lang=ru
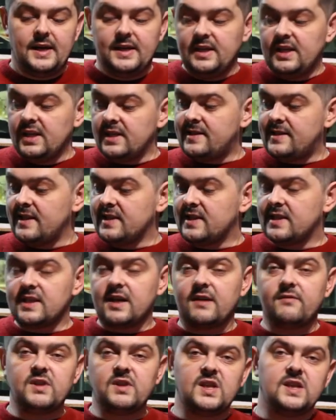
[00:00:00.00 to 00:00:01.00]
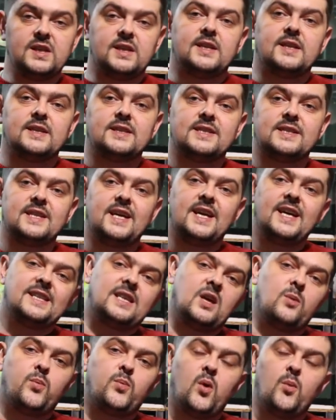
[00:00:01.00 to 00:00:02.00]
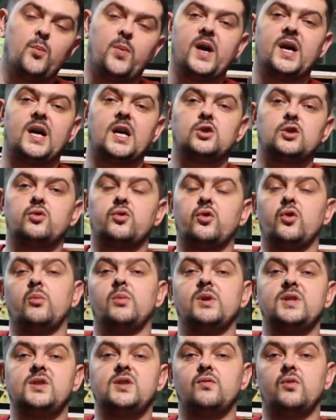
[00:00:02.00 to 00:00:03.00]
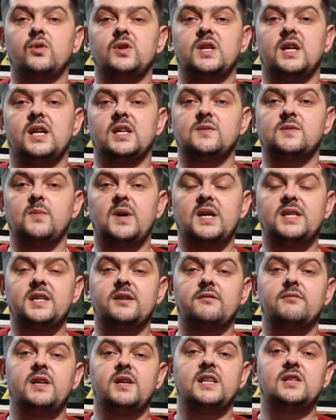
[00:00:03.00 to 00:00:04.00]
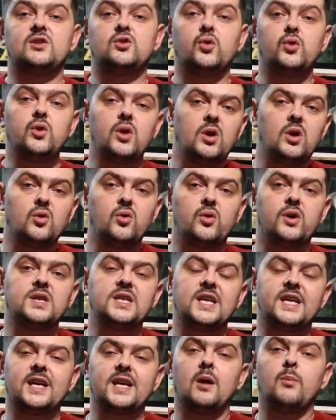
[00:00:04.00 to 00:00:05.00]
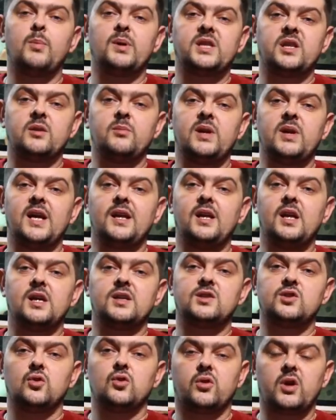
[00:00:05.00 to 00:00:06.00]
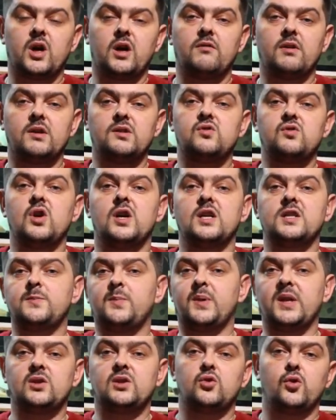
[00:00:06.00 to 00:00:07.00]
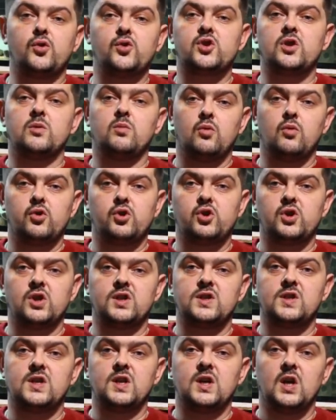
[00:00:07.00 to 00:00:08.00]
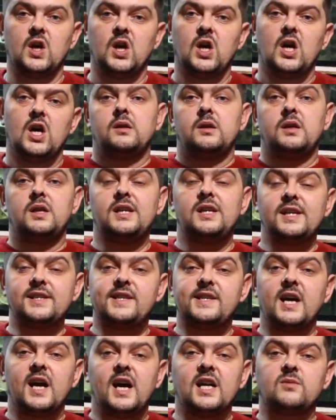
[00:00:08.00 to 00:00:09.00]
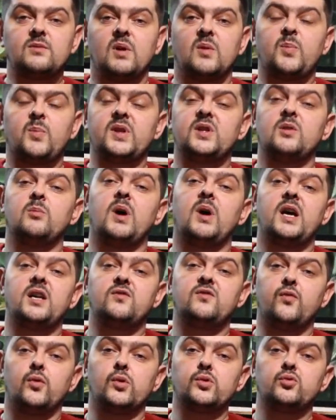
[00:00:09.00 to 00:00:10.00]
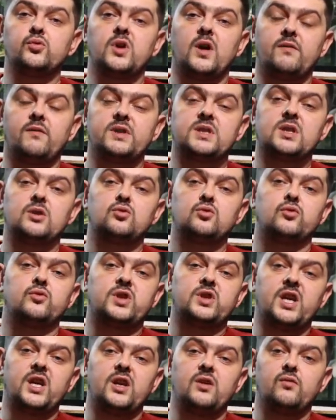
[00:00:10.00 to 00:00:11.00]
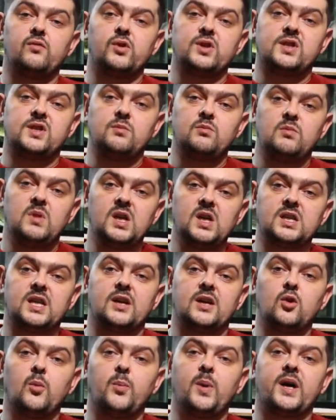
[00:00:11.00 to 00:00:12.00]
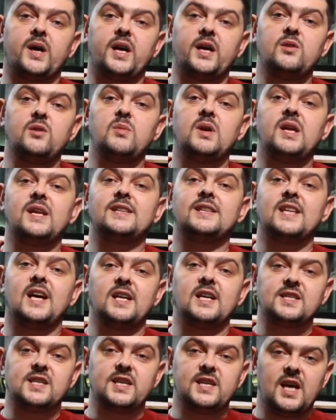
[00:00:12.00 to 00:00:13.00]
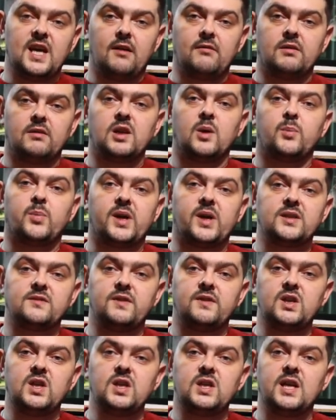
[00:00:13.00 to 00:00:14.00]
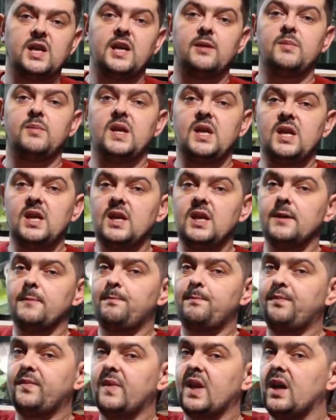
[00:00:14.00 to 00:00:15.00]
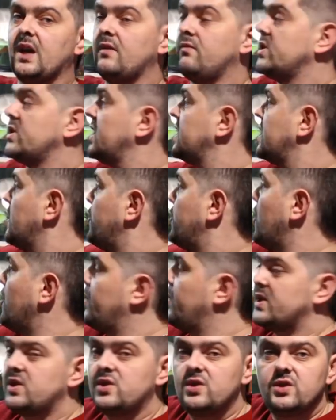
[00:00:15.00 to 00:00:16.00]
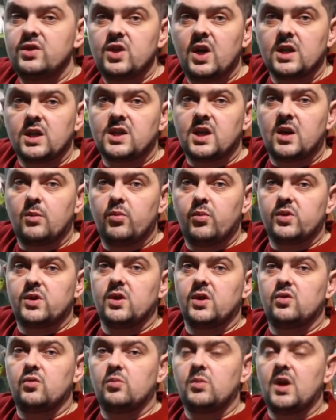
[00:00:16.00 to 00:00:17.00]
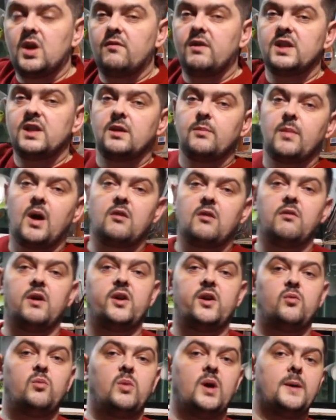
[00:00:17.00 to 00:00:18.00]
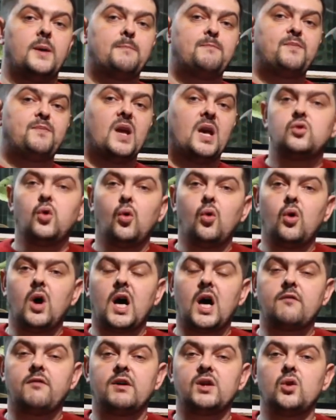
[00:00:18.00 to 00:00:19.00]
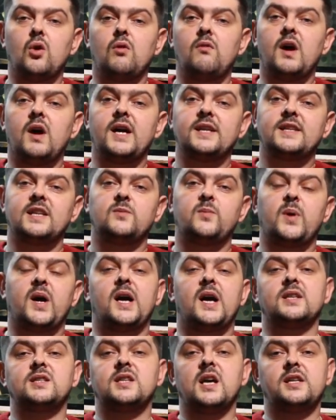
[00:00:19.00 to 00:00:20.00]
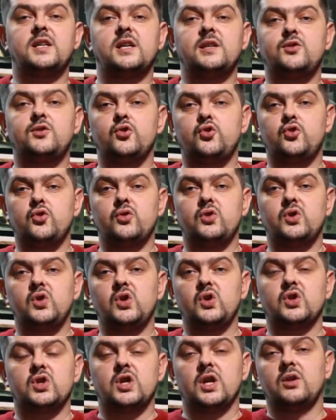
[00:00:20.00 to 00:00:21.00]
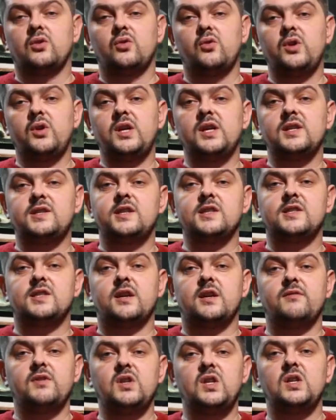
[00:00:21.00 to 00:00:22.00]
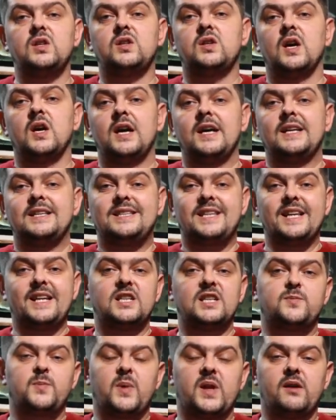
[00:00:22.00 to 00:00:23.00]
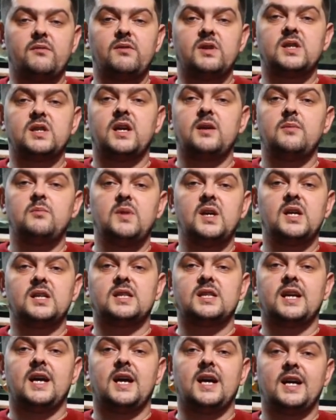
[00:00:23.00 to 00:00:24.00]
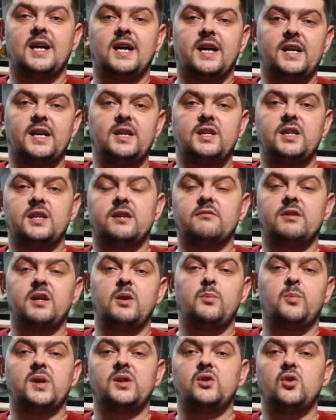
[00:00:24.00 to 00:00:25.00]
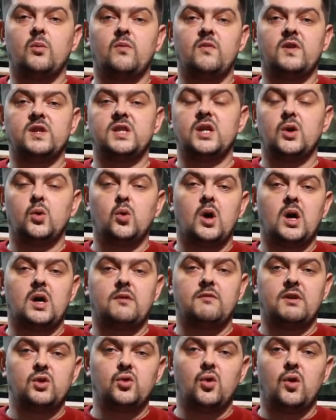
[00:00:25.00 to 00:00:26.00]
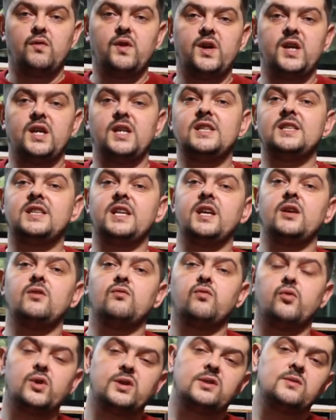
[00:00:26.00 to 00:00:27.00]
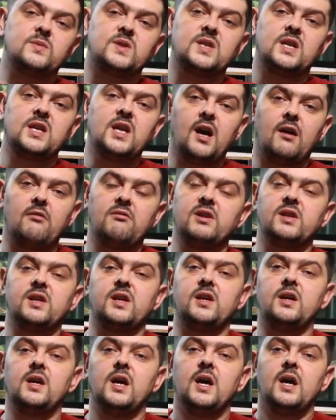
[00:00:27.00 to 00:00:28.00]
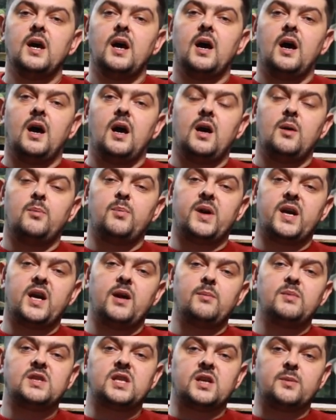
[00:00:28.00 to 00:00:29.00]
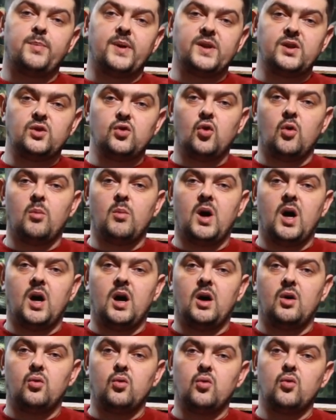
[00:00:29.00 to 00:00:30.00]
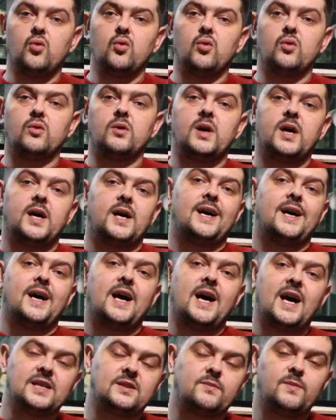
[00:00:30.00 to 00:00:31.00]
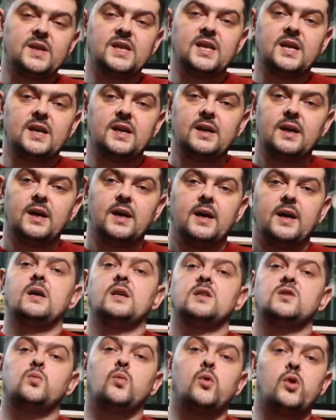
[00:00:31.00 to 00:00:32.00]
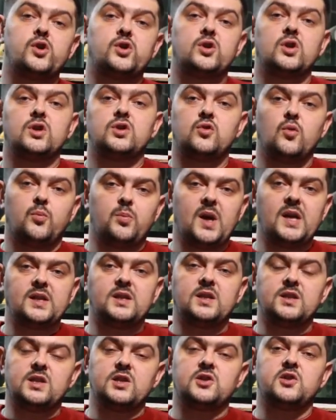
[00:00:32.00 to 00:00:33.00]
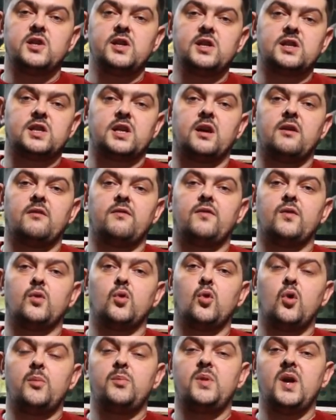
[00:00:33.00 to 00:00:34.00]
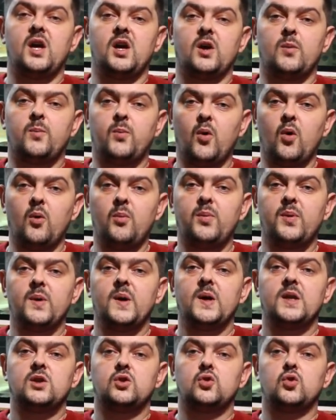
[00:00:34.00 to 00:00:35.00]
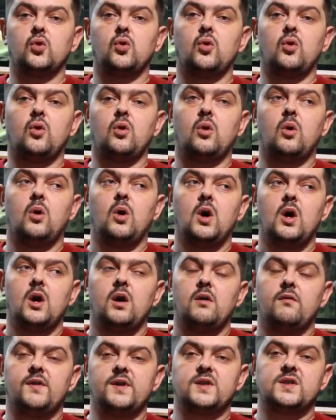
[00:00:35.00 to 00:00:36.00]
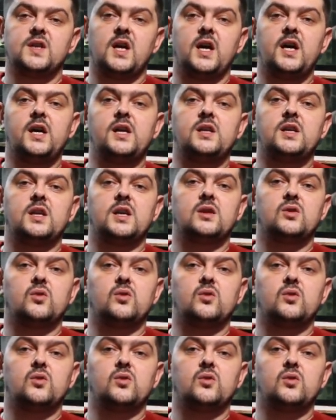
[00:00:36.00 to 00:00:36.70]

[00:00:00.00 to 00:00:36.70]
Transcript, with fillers: Если сравнить с этой помпой, которую мы сегодня рассматривали, то ее энергопотребление 40 ватт в час при той же мощности – и если Атман поднимает воду на высоту 3,8 метра, ну, по крайней мере, так заявлено производителем, и э, вот эта помпа сейчас работает у меня в этом аквариуме, то у Акванова этот показатель чуть-чуть ниже. Но если сравнить 3,5 метра гарантированный подъем воды у Аквановы и 3,8 заявленный а, параметр подъема у Атмана с мощностью 5000 литров у обеих помп, то вы знаете,